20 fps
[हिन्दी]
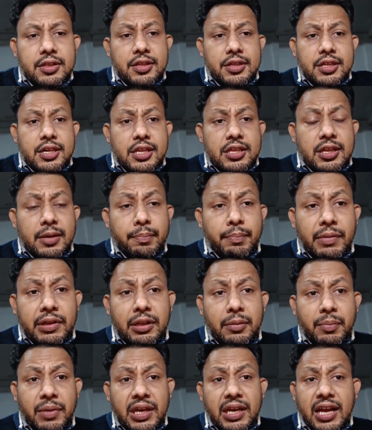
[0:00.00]
इसके
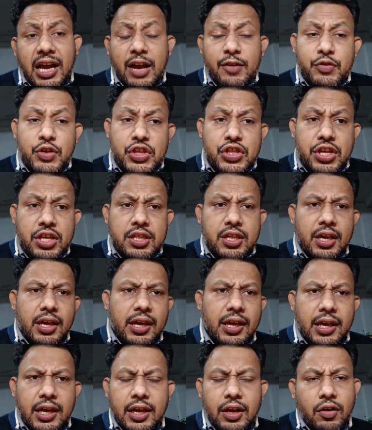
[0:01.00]
संबंध में काफ़ी चीज़ें
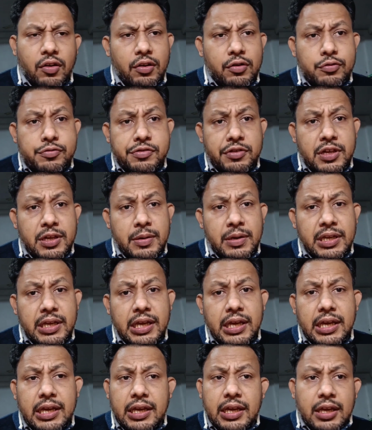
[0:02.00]
हैं और उसके
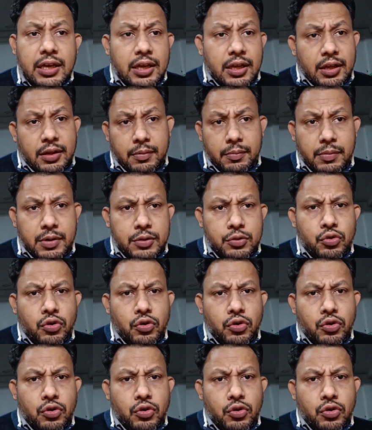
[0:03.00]
लिए